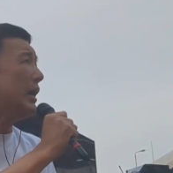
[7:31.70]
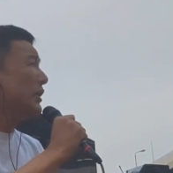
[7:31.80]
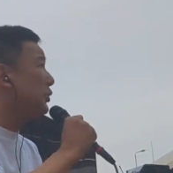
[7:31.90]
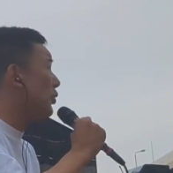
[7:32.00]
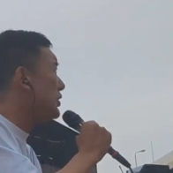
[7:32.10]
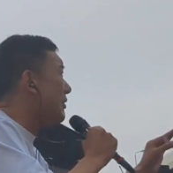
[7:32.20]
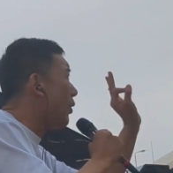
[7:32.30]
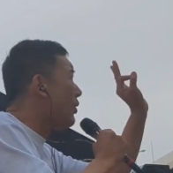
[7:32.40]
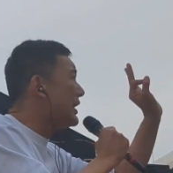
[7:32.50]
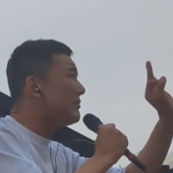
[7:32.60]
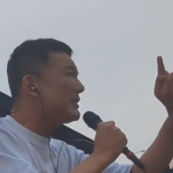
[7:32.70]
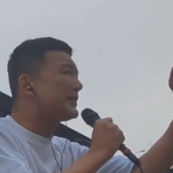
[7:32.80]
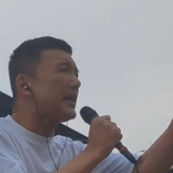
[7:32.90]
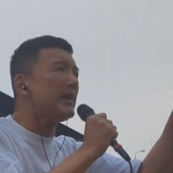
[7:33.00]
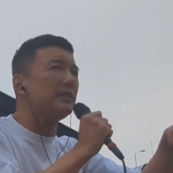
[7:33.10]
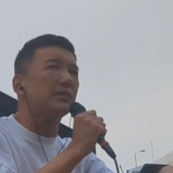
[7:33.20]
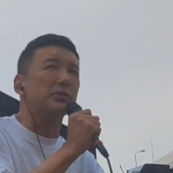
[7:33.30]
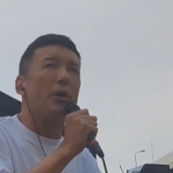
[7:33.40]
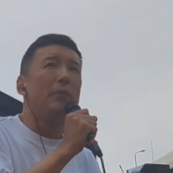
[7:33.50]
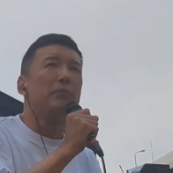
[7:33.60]
そこにはお金はつけないんです
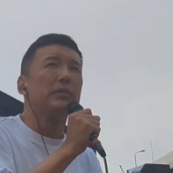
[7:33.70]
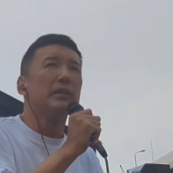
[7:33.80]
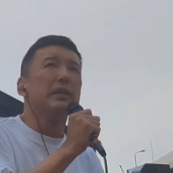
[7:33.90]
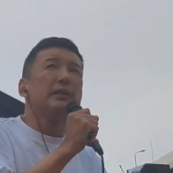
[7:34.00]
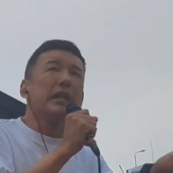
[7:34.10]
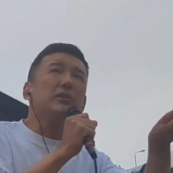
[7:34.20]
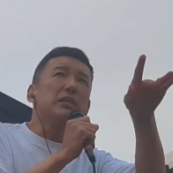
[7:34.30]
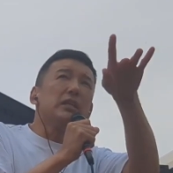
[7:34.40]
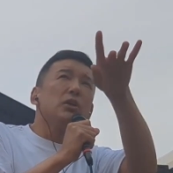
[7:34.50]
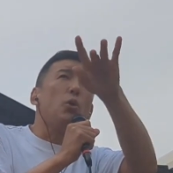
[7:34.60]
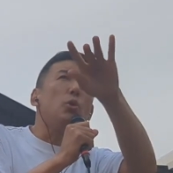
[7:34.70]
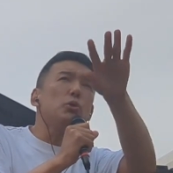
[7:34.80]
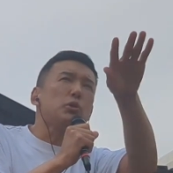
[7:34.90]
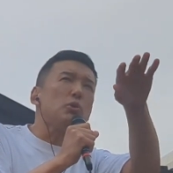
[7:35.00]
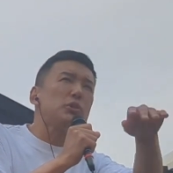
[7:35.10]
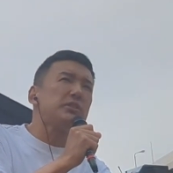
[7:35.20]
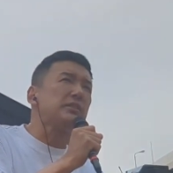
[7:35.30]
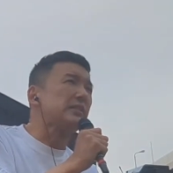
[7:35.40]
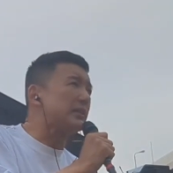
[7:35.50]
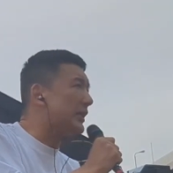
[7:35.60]
よ逆に公共施
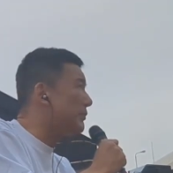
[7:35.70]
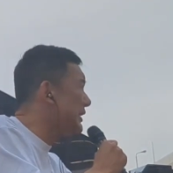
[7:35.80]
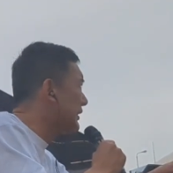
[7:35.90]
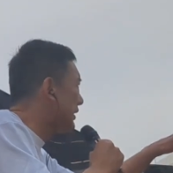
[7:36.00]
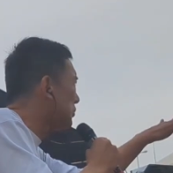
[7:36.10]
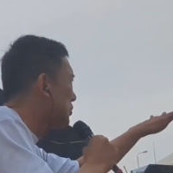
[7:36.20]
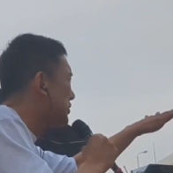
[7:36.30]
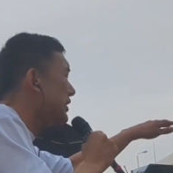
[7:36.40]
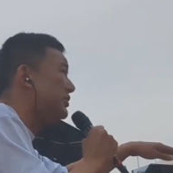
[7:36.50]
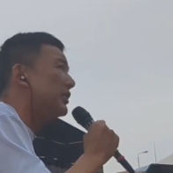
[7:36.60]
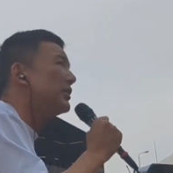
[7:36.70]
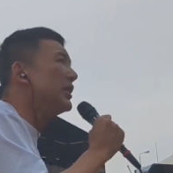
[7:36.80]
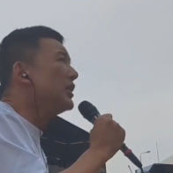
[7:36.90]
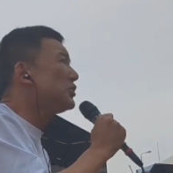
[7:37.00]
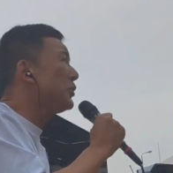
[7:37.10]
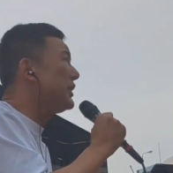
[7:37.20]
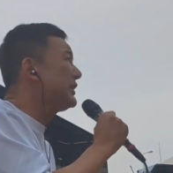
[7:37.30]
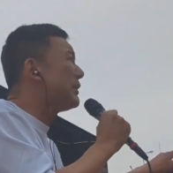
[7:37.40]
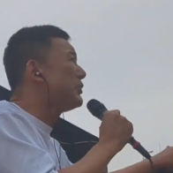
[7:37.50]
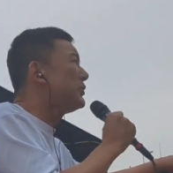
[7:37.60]
設だったり民間の施設そういっ
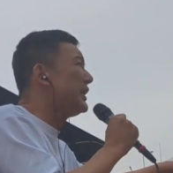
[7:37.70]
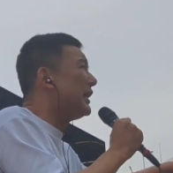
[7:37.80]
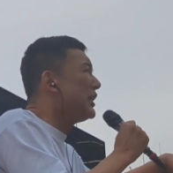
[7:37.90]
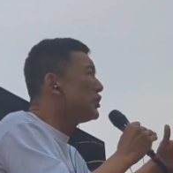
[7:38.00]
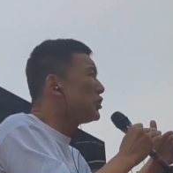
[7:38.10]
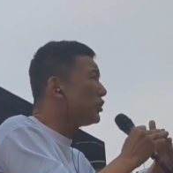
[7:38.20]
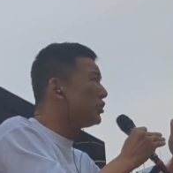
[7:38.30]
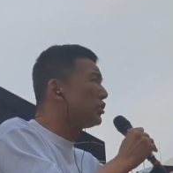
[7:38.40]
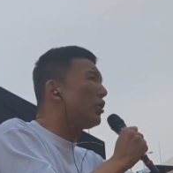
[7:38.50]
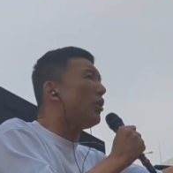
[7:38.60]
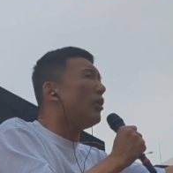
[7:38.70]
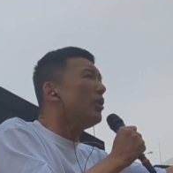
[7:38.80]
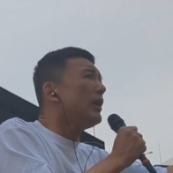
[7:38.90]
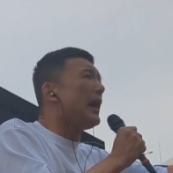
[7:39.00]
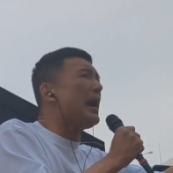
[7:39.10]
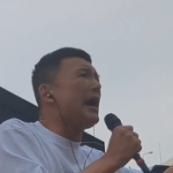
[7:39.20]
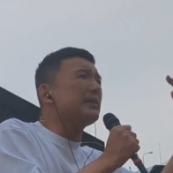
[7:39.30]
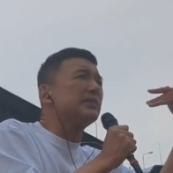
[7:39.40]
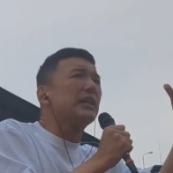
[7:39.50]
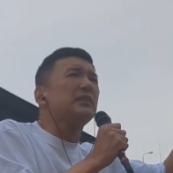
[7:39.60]
たものにちょっと
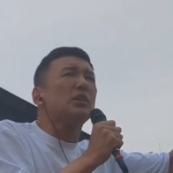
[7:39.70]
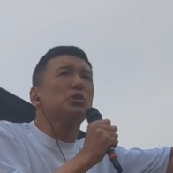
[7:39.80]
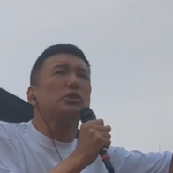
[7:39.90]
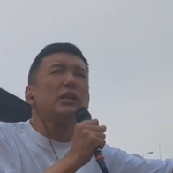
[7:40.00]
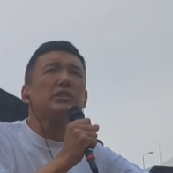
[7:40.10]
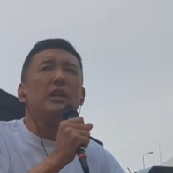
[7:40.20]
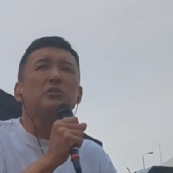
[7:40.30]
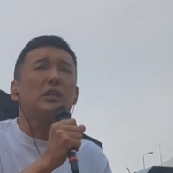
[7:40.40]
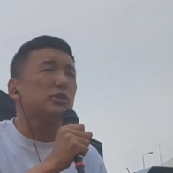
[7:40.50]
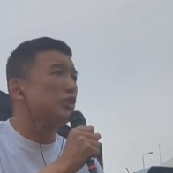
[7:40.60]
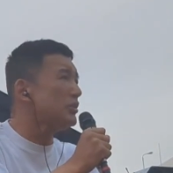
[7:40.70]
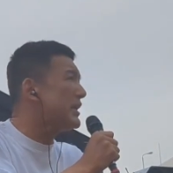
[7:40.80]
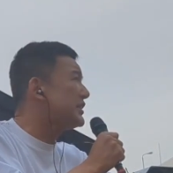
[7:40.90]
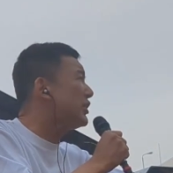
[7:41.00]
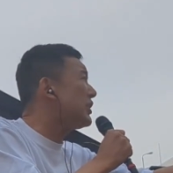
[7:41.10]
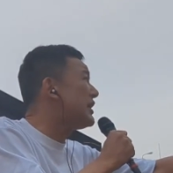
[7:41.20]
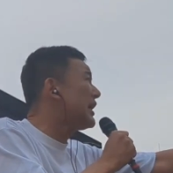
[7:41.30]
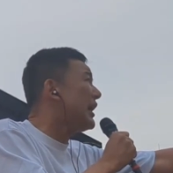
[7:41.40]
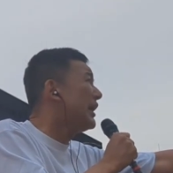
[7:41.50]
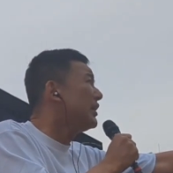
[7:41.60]
扱ってる人たちがいるから進ましてくれん
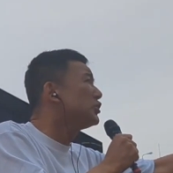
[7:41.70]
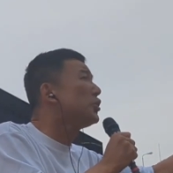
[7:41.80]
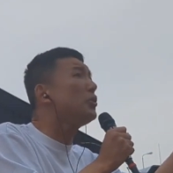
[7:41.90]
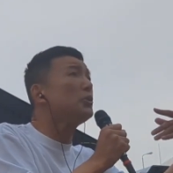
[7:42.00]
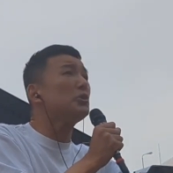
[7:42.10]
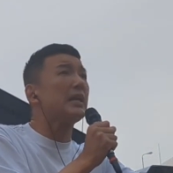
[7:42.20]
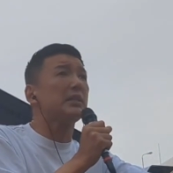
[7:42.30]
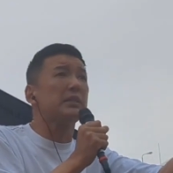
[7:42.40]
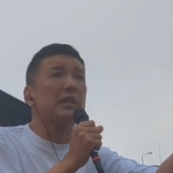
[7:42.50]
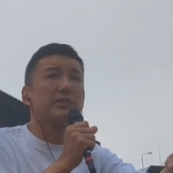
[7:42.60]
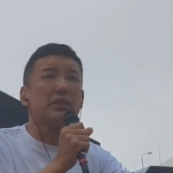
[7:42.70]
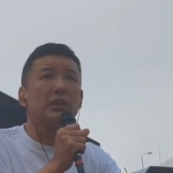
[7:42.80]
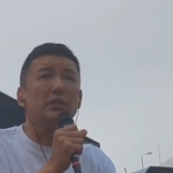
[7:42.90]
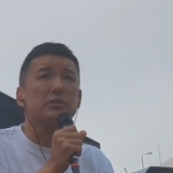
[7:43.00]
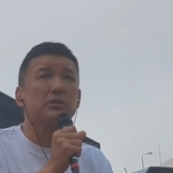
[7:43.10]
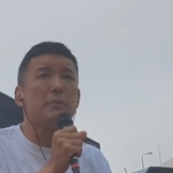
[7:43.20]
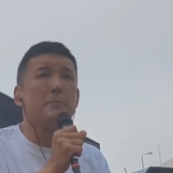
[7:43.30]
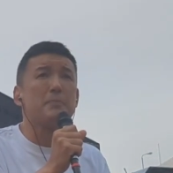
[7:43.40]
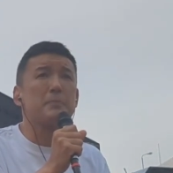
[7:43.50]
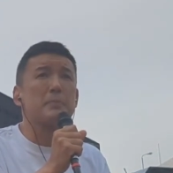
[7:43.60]
かそういう話になっちゃってるんです
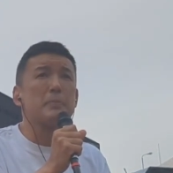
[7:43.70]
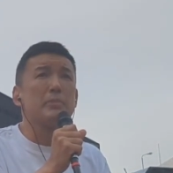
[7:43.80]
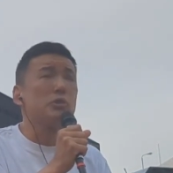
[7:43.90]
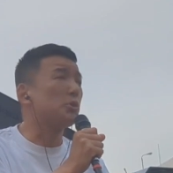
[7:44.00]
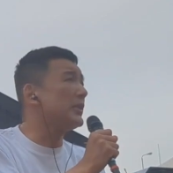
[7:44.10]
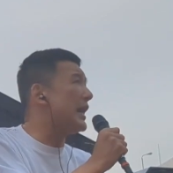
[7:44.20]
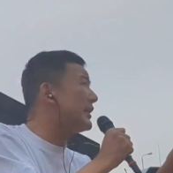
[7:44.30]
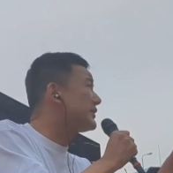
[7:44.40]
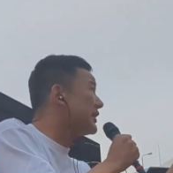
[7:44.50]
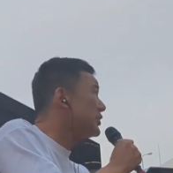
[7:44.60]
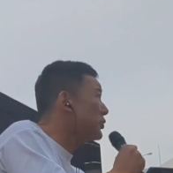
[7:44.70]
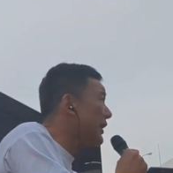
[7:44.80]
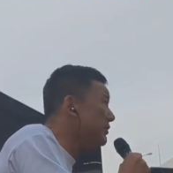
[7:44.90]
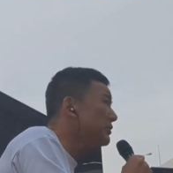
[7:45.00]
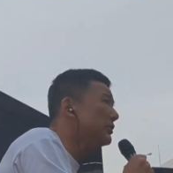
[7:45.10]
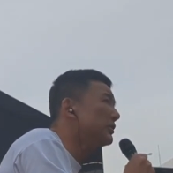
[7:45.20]
それで暑さしのげる